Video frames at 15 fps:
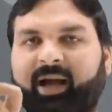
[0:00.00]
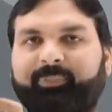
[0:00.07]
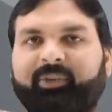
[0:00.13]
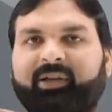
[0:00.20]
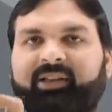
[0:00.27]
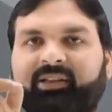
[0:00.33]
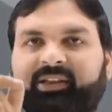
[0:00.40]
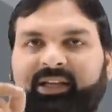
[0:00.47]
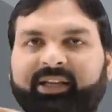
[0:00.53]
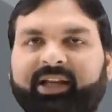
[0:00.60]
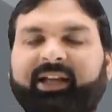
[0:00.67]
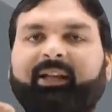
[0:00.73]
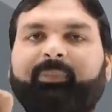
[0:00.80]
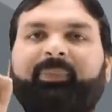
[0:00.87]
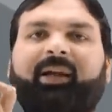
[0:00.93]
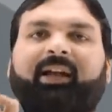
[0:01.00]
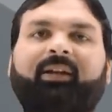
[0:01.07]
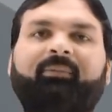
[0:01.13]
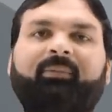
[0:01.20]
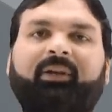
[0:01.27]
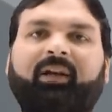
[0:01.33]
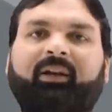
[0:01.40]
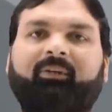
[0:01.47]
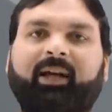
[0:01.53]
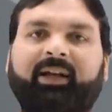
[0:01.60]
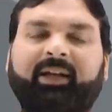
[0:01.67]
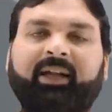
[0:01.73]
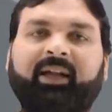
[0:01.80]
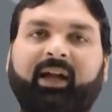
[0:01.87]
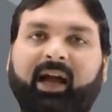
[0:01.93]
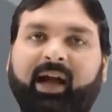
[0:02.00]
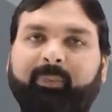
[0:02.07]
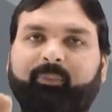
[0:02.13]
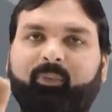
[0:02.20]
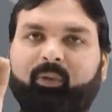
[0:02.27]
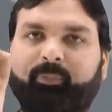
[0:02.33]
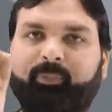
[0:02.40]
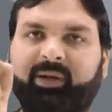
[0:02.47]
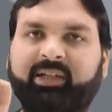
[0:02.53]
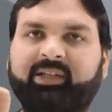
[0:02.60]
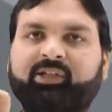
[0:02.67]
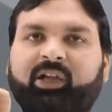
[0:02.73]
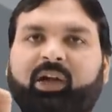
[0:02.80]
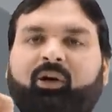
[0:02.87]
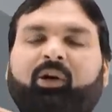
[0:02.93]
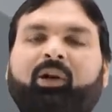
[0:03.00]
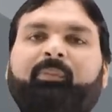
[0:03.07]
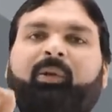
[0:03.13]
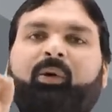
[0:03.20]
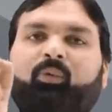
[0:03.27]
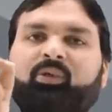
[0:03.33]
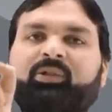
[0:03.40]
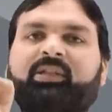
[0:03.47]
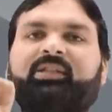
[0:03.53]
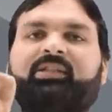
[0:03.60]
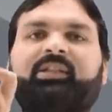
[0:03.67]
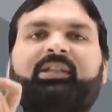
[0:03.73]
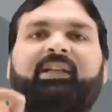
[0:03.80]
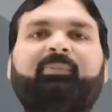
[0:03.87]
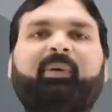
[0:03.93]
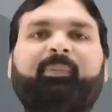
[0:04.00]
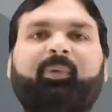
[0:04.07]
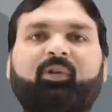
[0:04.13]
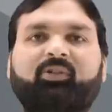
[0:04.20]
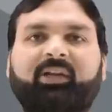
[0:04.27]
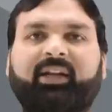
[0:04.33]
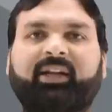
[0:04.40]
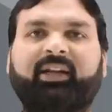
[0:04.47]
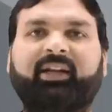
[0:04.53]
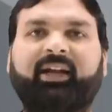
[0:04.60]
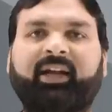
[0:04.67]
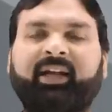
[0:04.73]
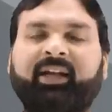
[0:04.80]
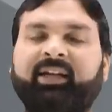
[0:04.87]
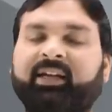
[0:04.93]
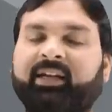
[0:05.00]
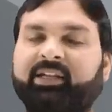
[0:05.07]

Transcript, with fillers: आपकी तैयारी प्रारंभ करवा के आपको परीक्षा हॉल में उस स्थिति में पहुंचाने का है